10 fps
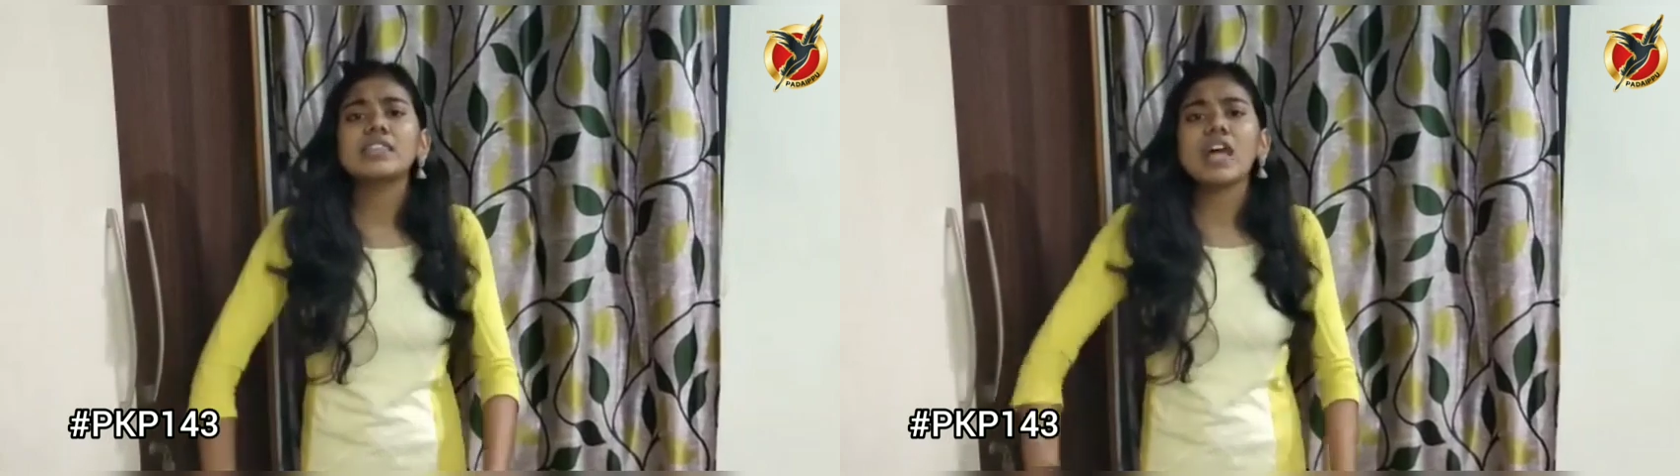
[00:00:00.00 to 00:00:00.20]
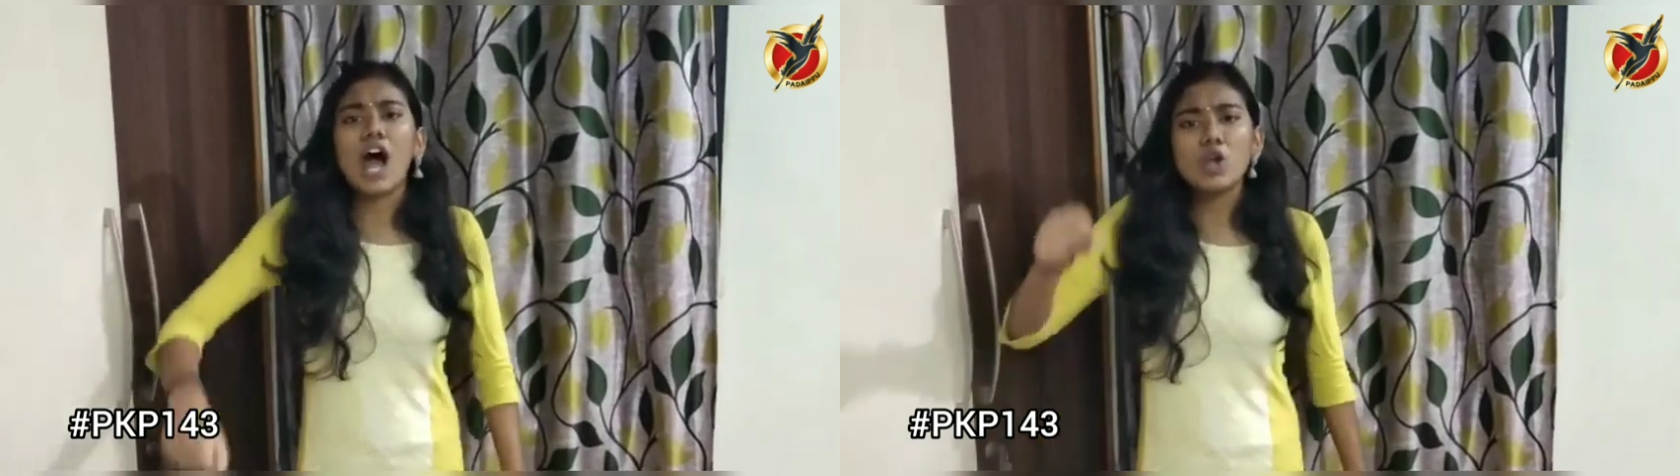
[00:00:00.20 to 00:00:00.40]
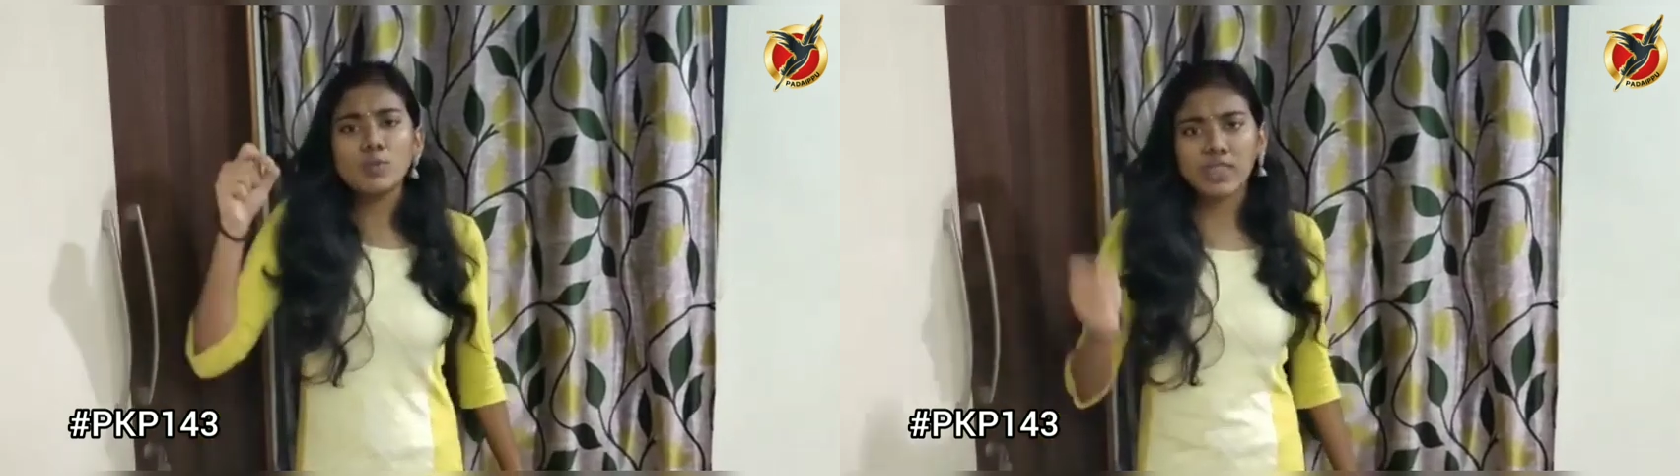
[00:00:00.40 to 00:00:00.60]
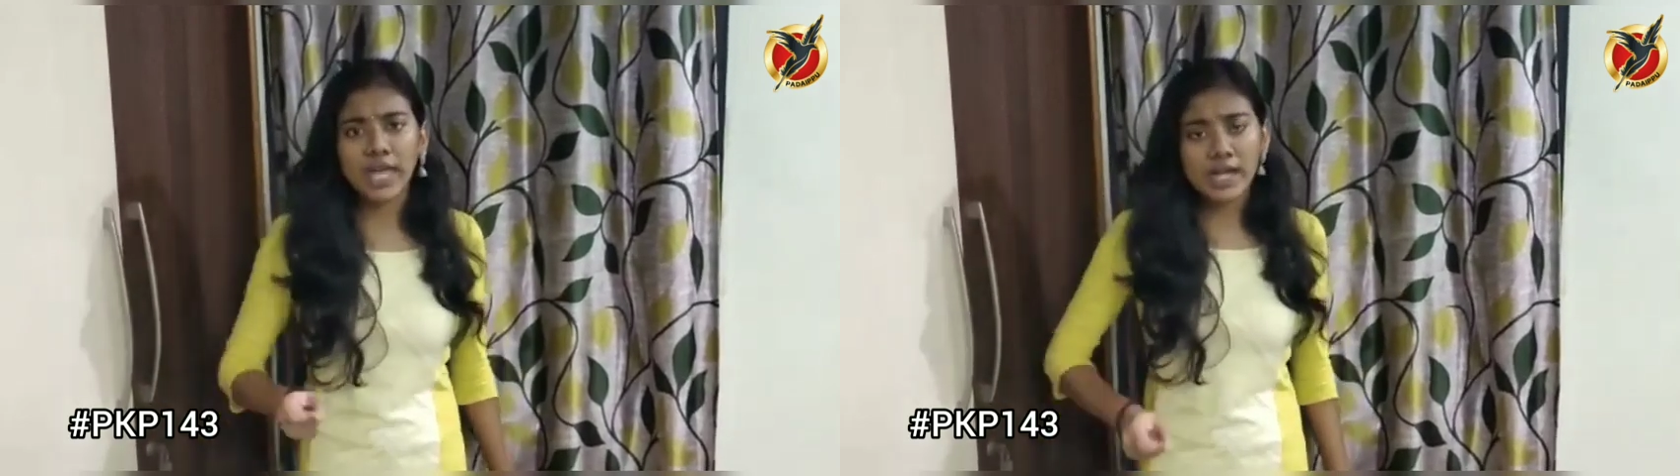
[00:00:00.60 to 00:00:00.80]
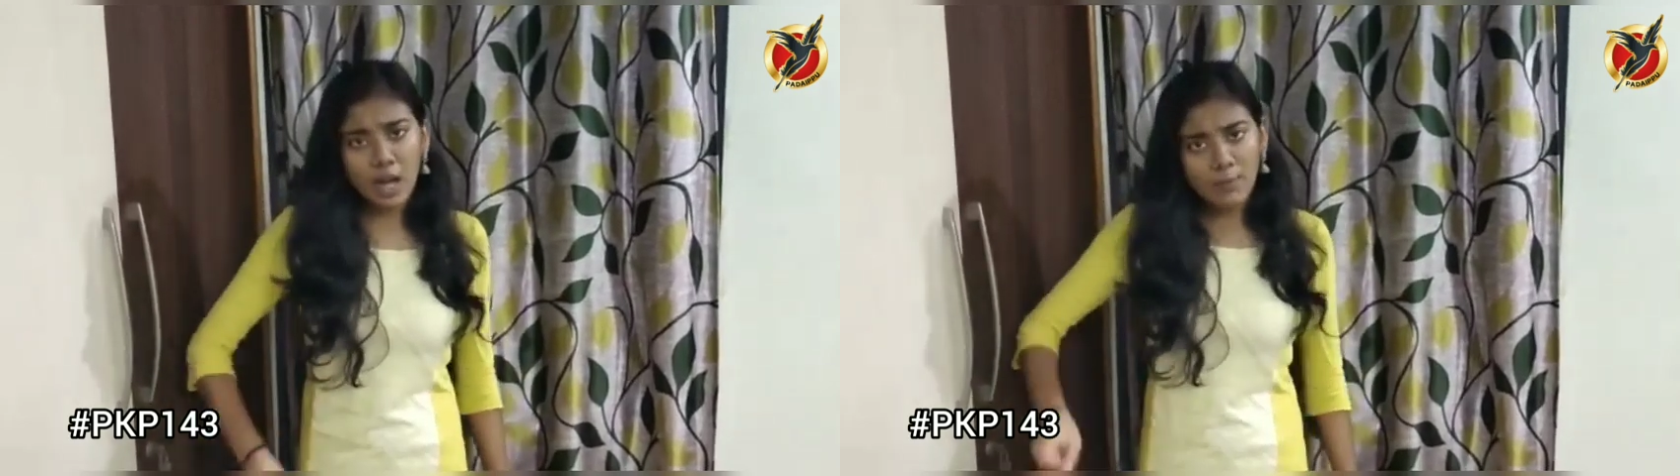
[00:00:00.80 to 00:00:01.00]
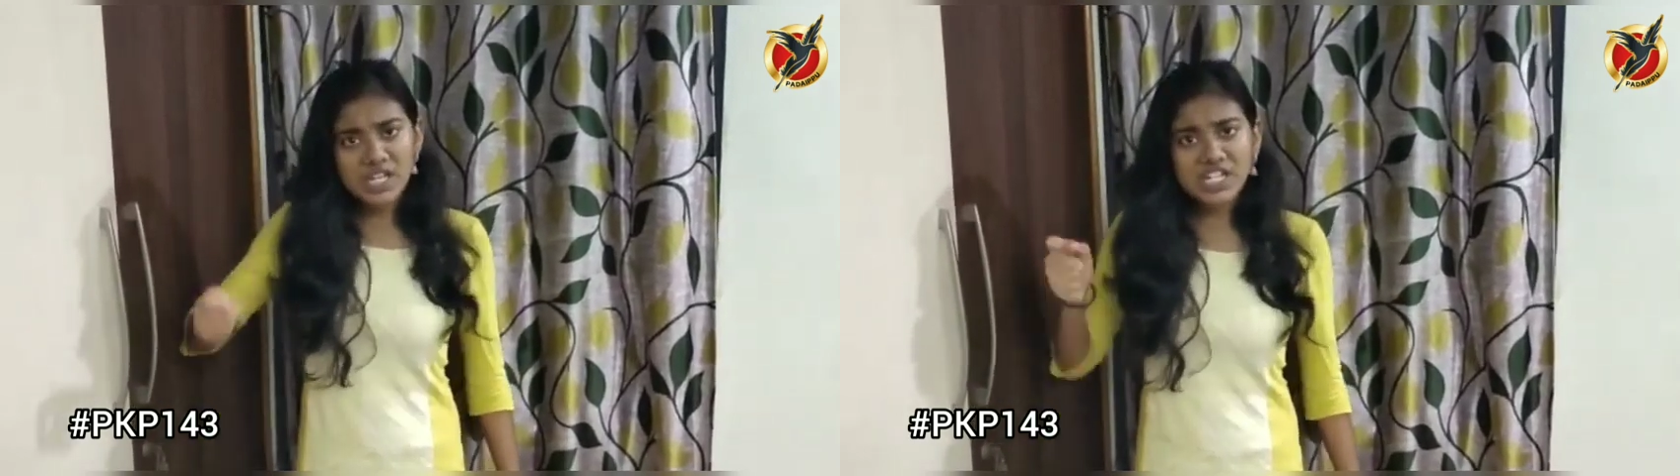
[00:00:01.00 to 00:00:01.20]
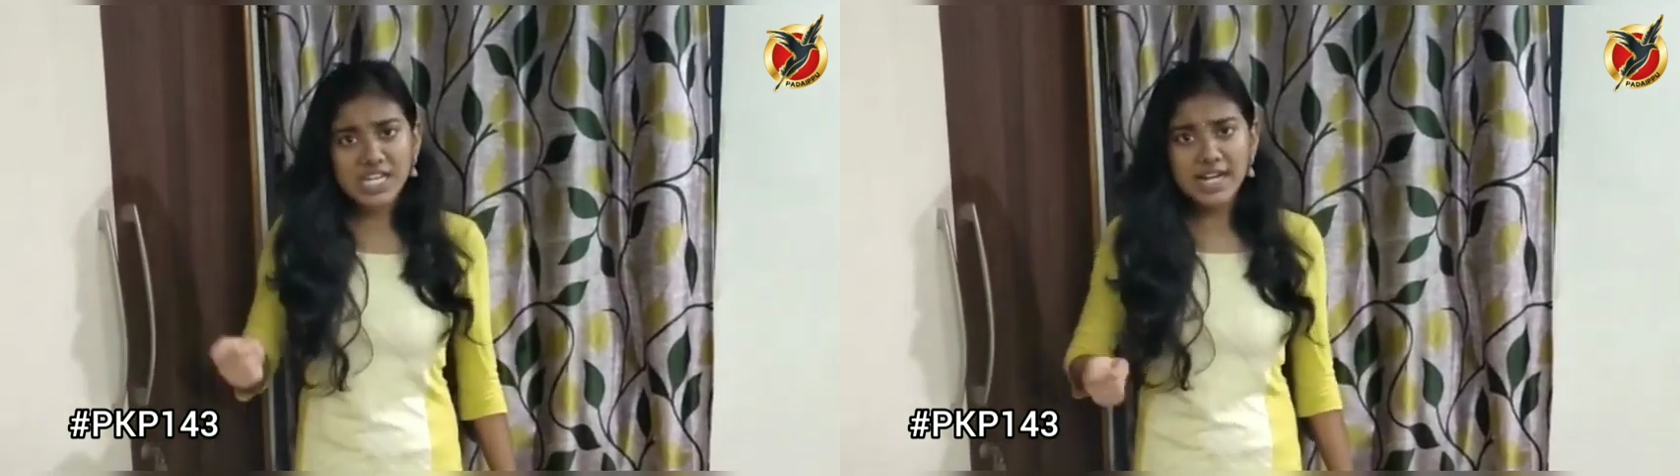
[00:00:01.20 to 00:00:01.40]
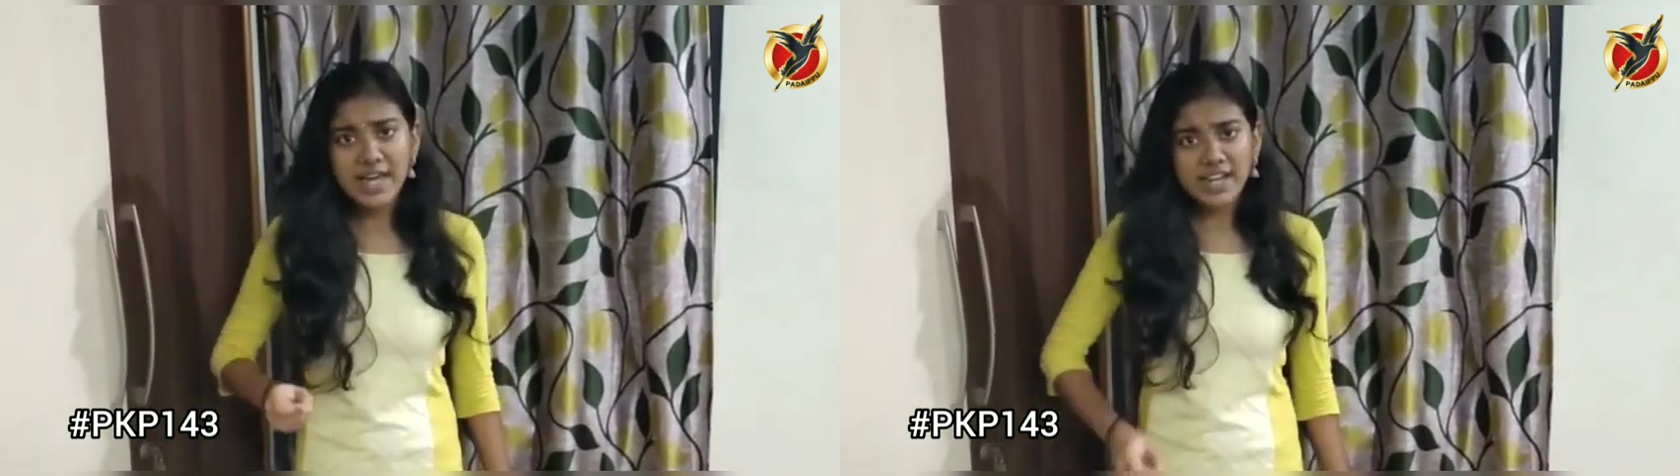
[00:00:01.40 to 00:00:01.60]
இருந்தாலும் தயக்கமின்றி
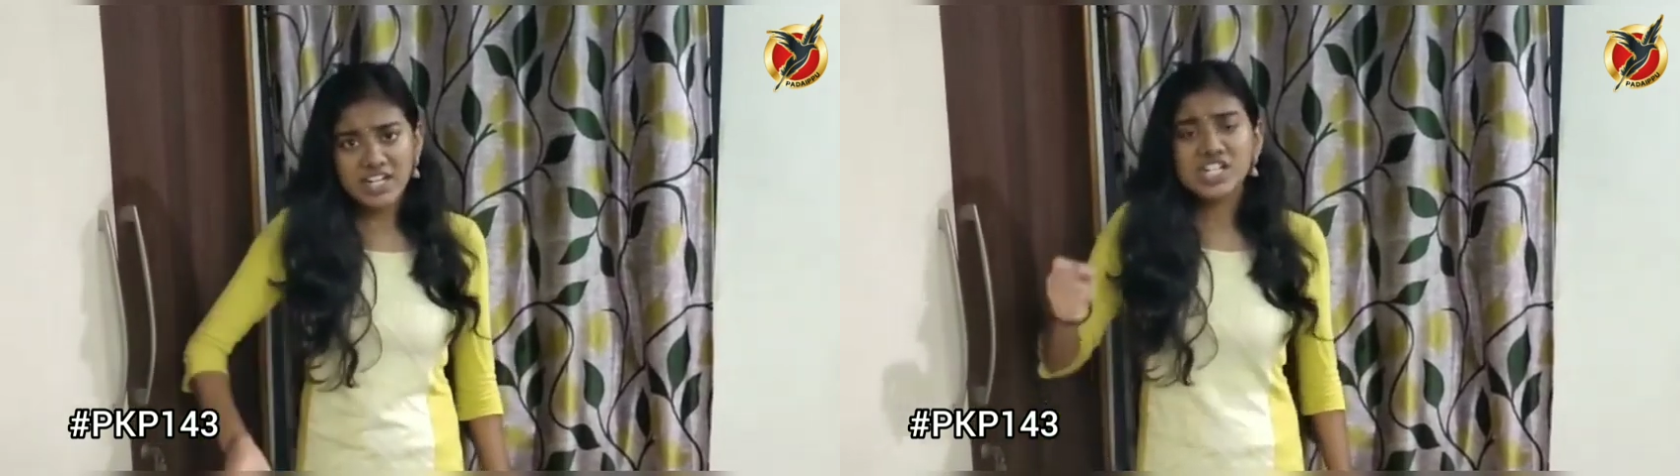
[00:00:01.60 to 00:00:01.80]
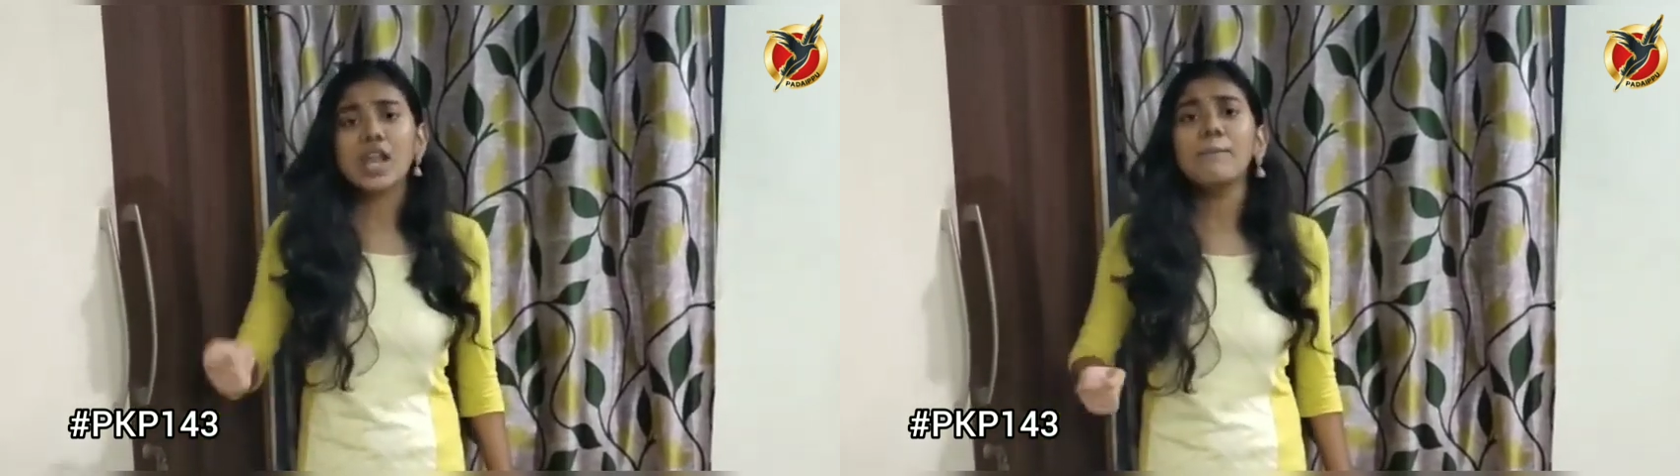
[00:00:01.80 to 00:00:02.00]
இடரின்றி